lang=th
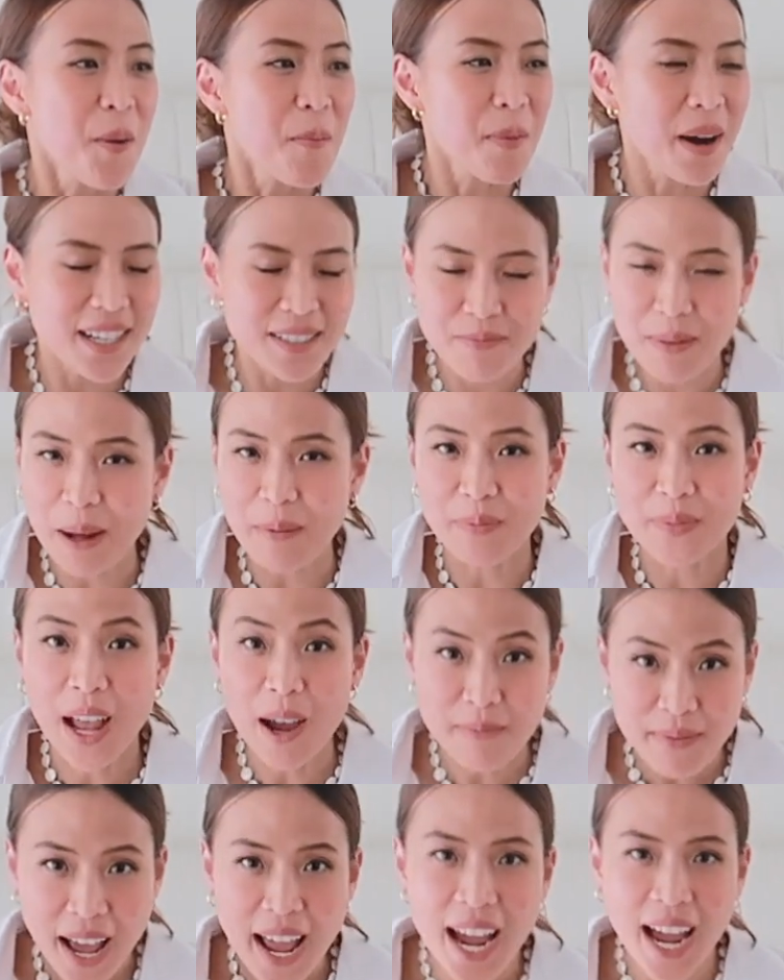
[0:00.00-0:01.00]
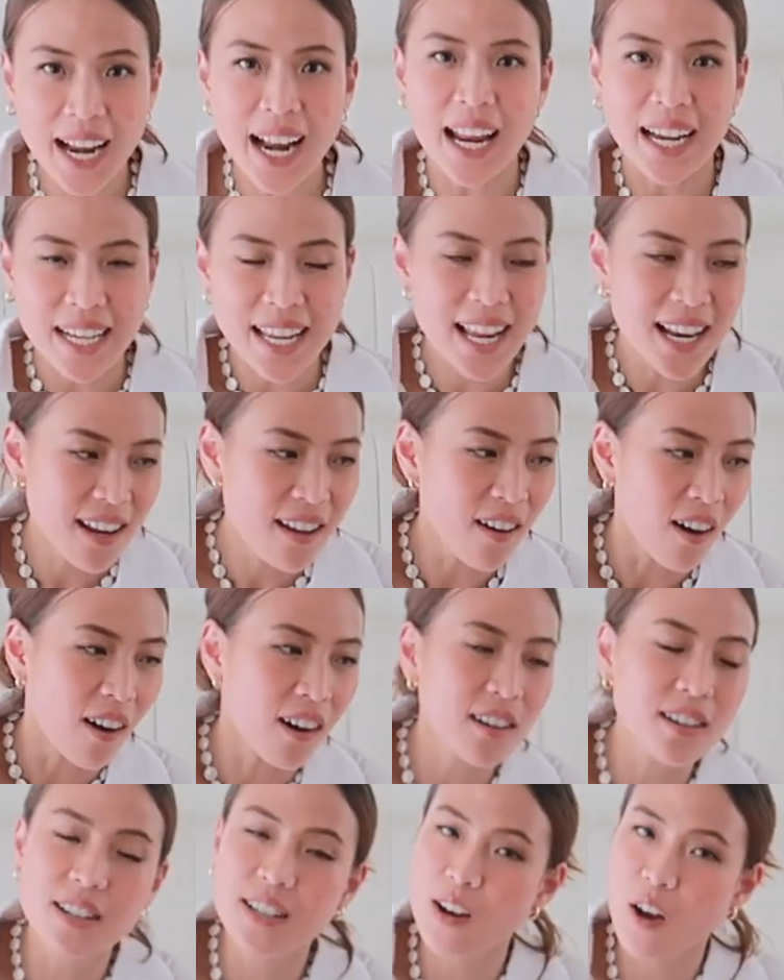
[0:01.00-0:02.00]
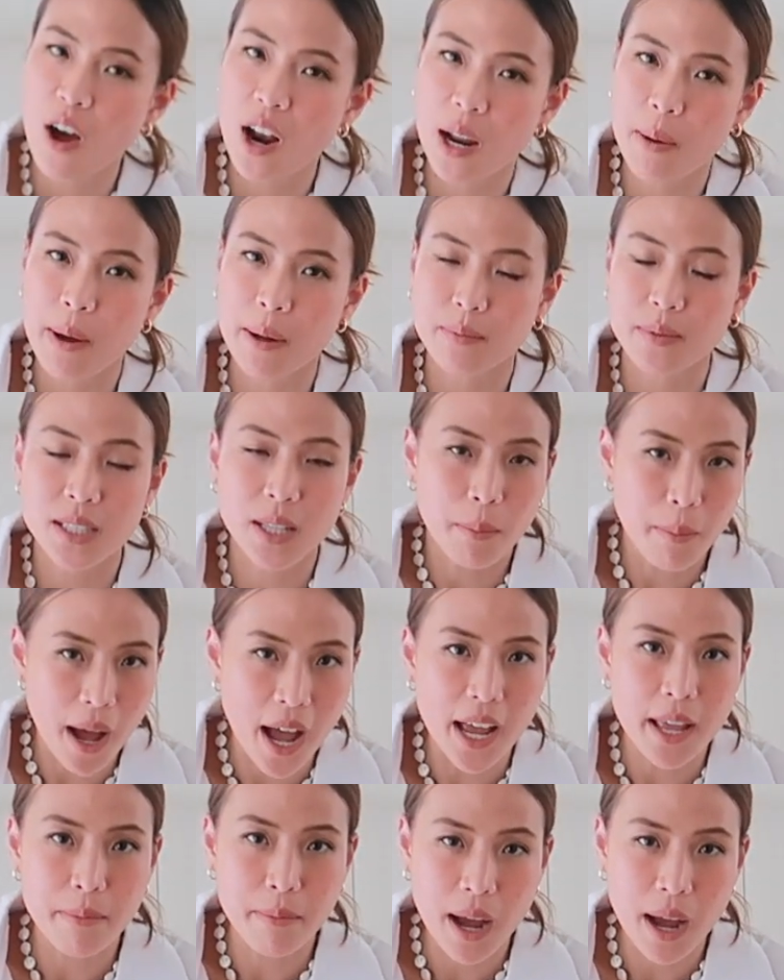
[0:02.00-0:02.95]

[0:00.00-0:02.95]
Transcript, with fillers: มันแบบทำได้ขนาดนี้เลยเหรอ คือนอนแล้วแบบสบาย